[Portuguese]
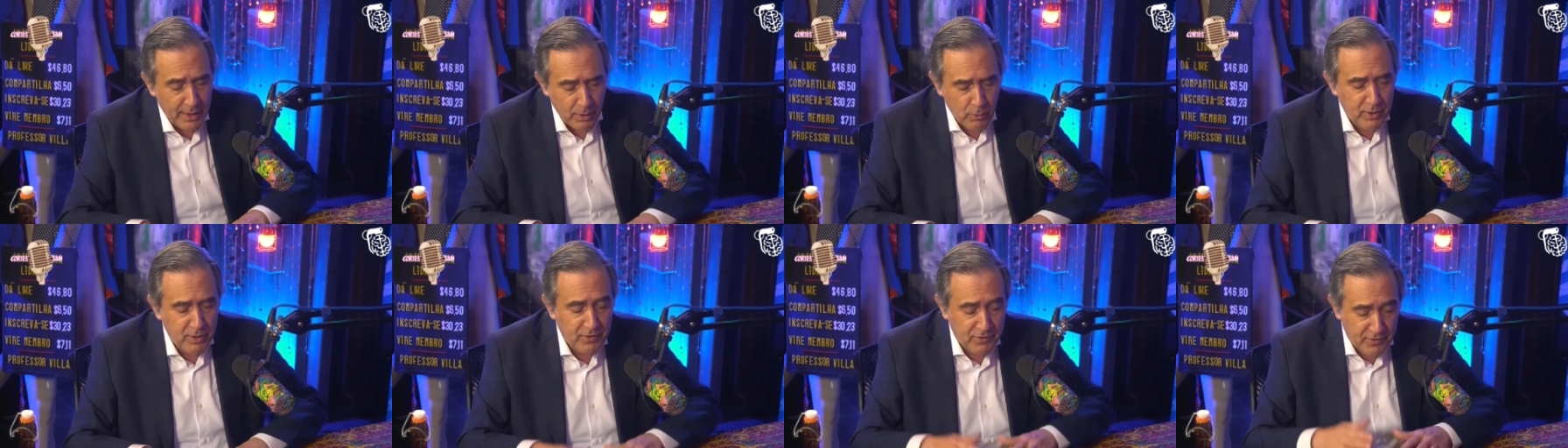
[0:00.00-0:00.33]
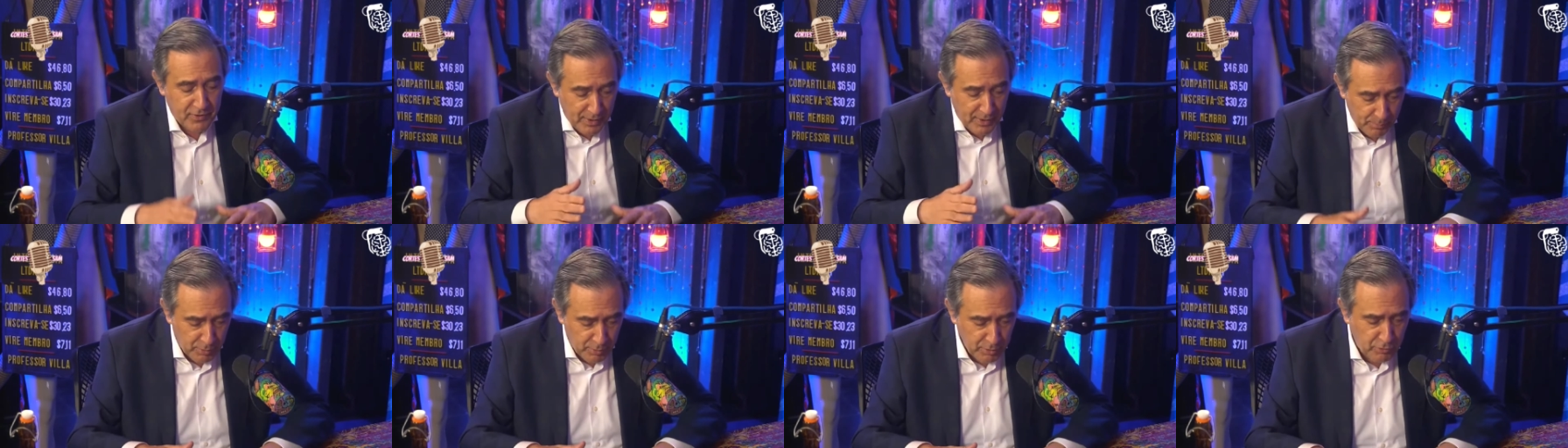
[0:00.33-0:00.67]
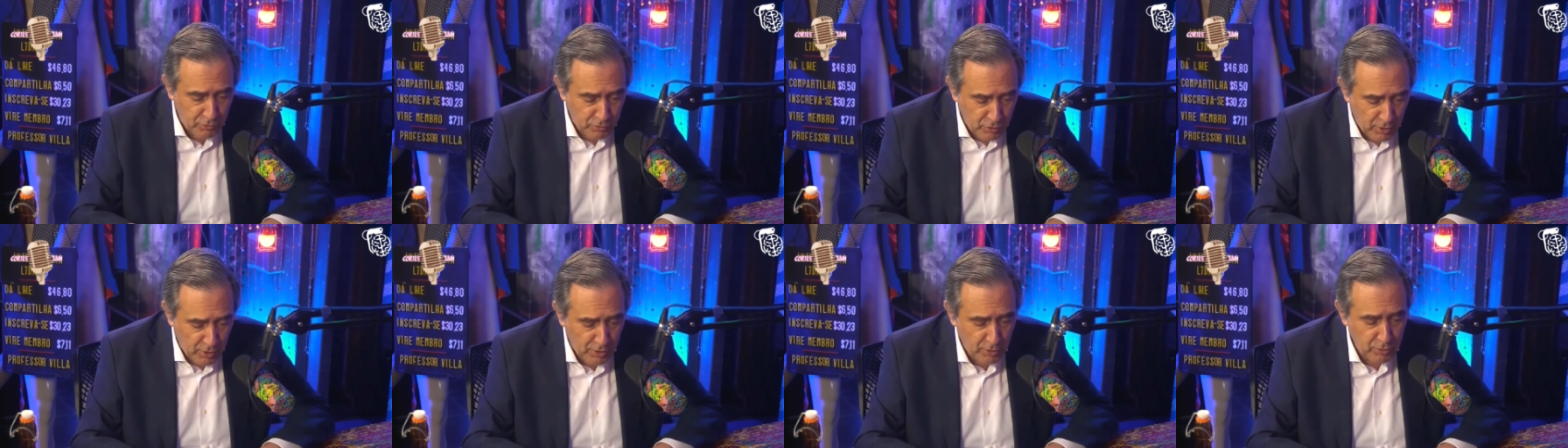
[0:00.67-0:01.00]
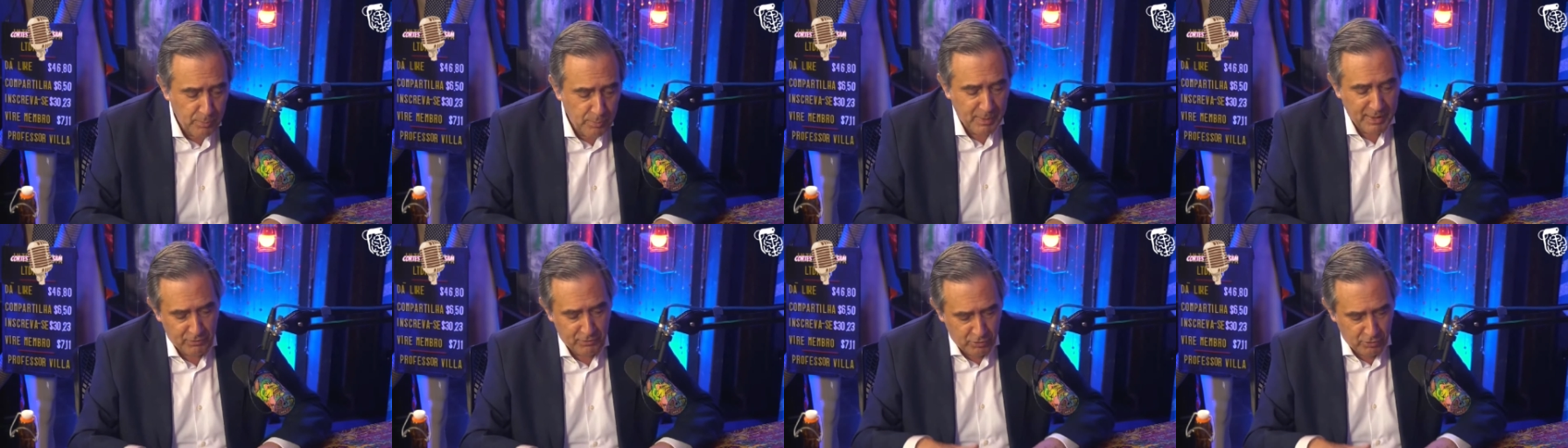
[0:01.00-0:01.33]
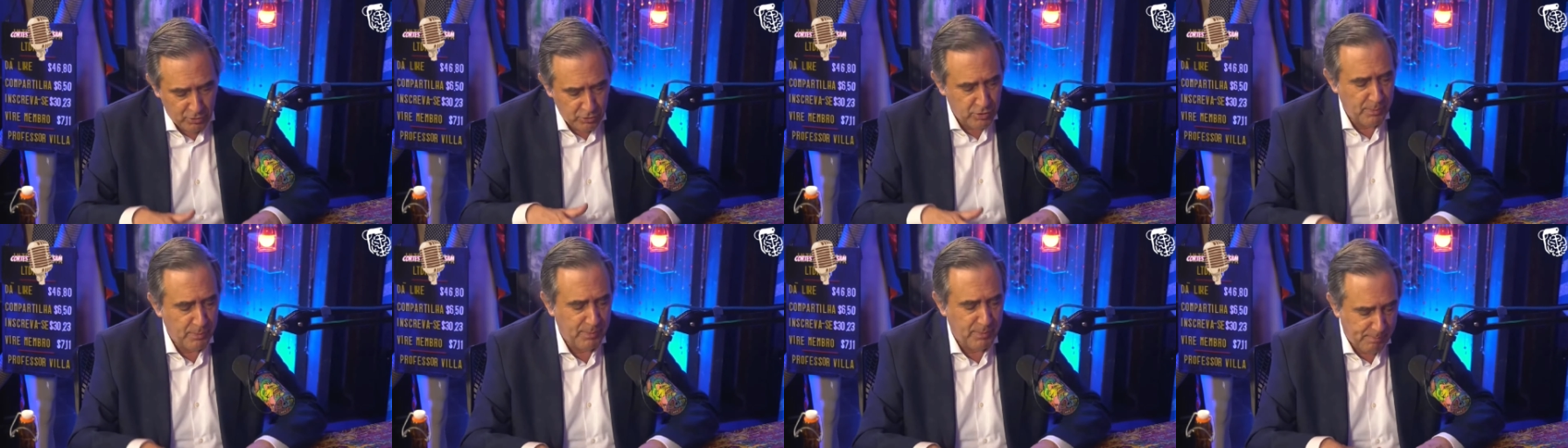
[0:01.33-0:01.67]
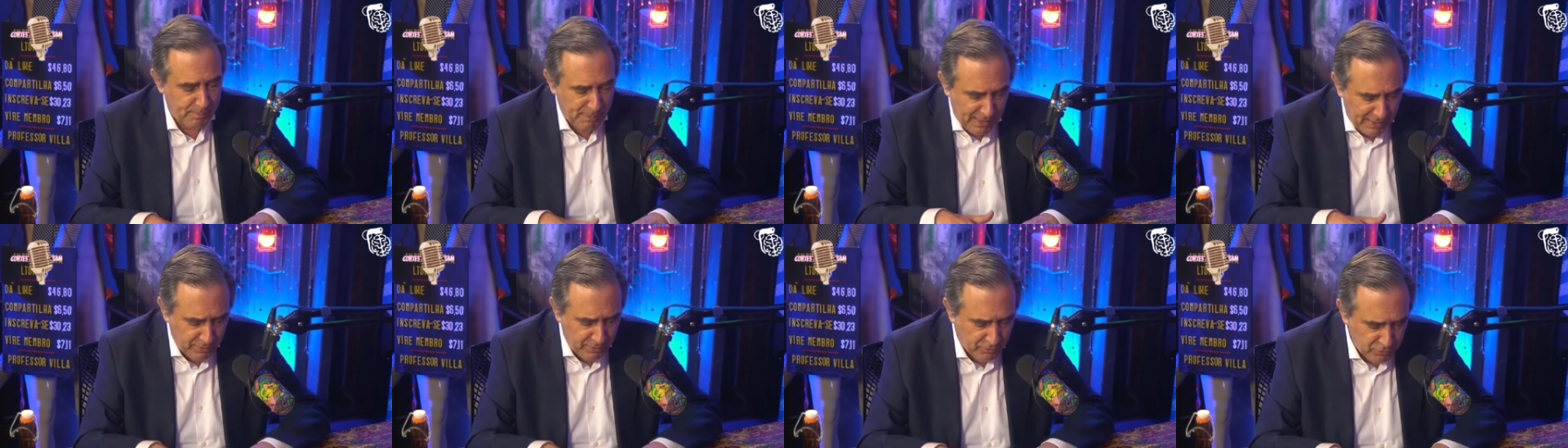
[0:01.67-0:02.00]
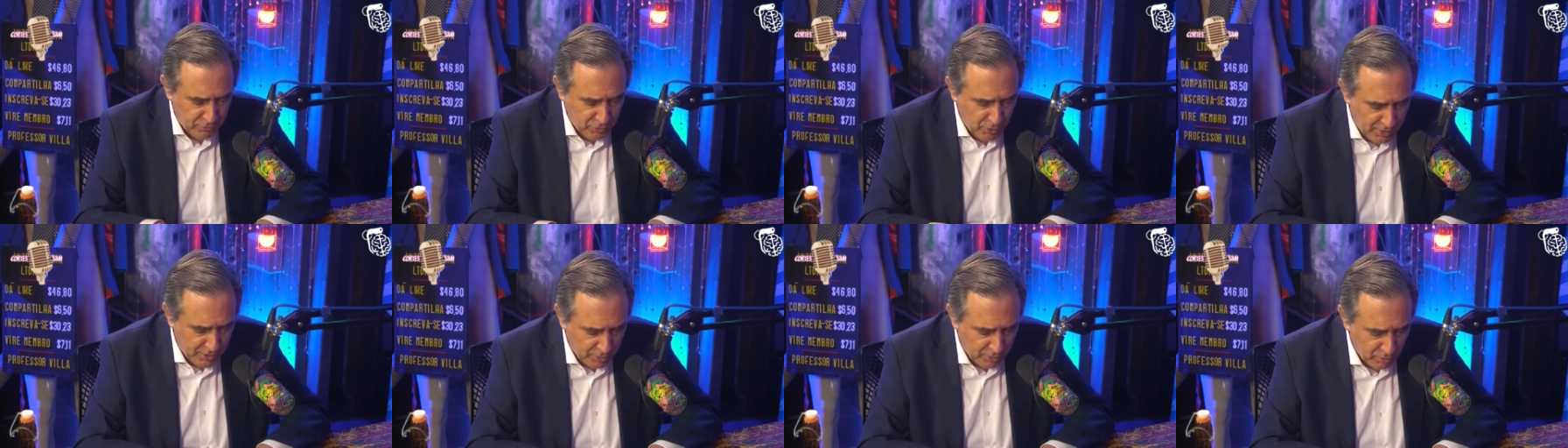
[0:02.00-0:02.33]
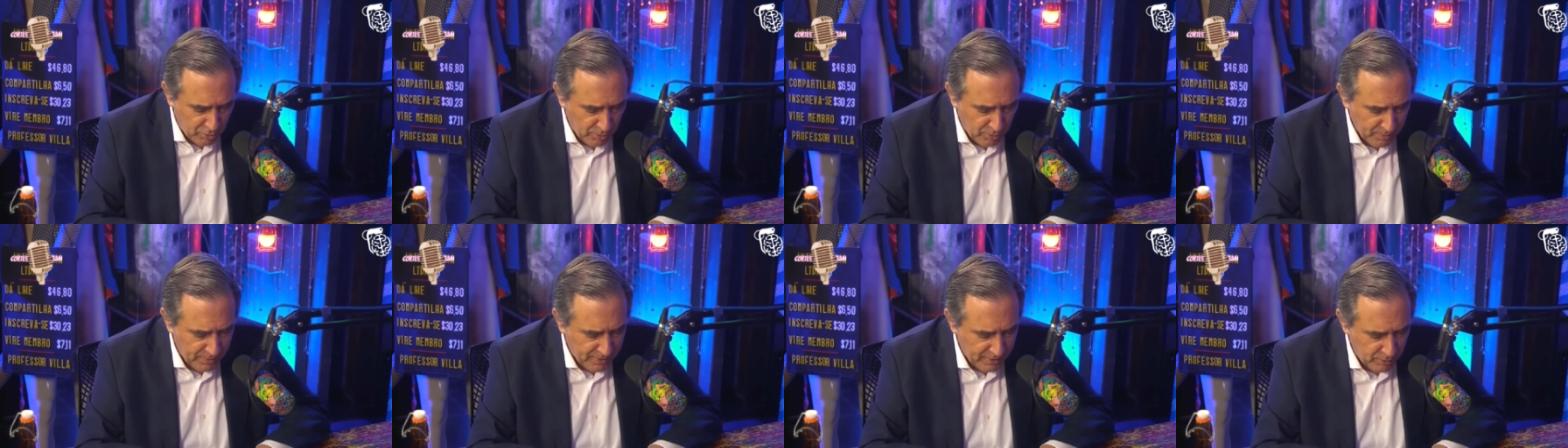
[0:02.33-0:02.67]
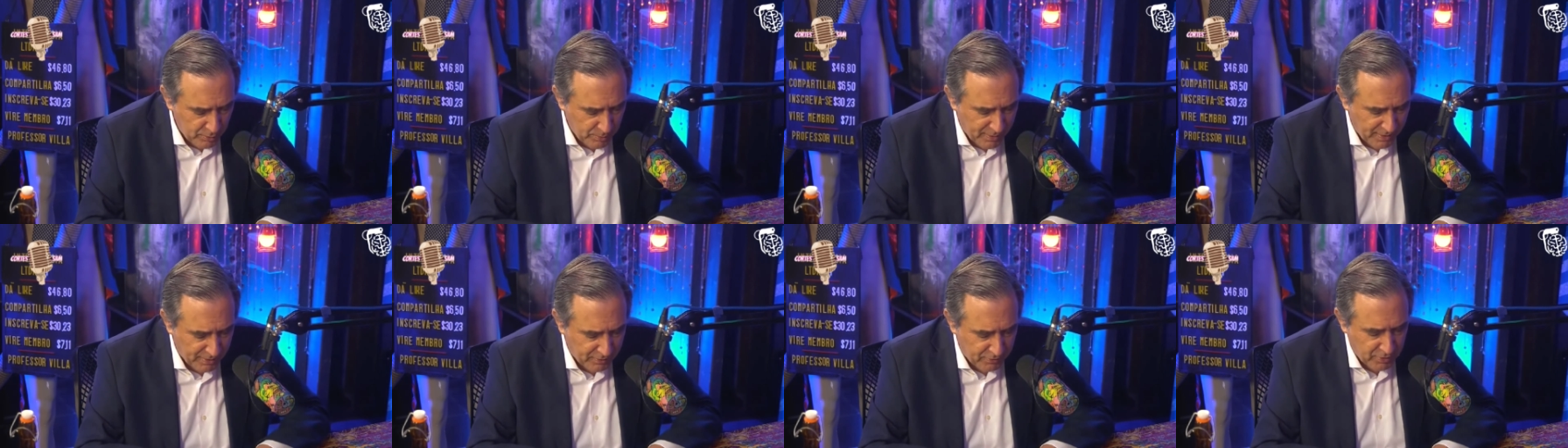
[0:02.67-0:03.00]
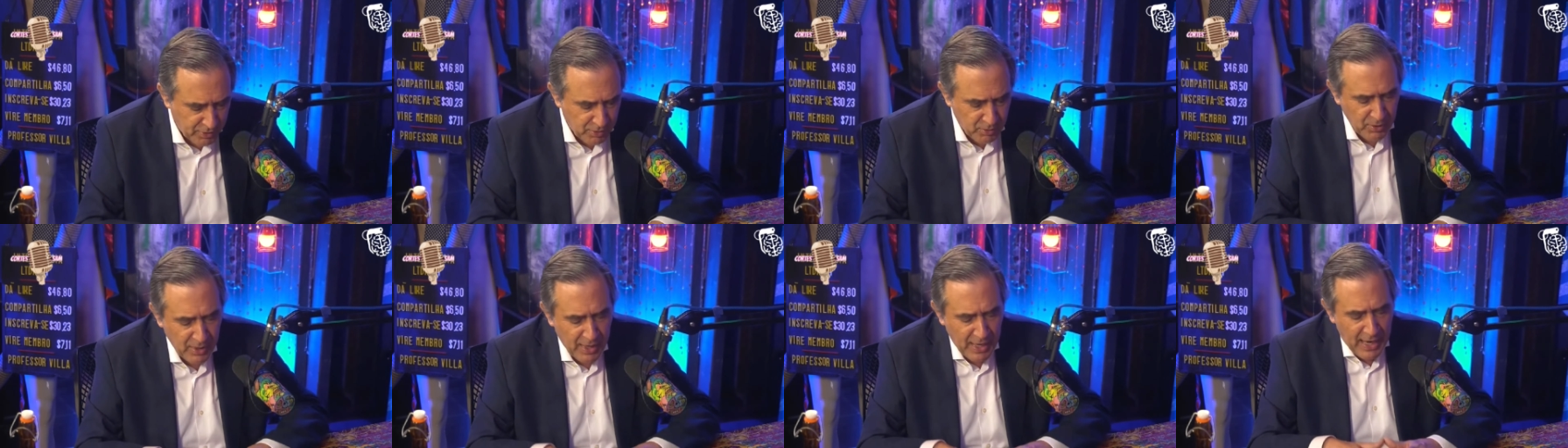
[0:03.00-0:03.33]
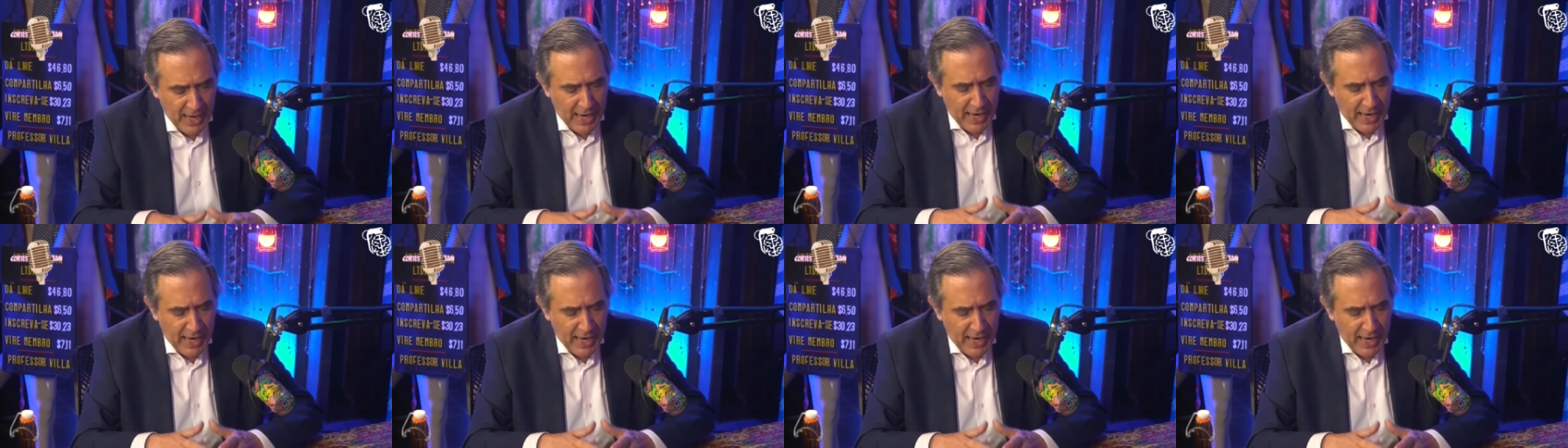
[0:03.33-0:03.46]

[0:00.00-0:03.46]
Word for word: conhecia muito a história do Brasil, tem uma bela história econômica do Brasil,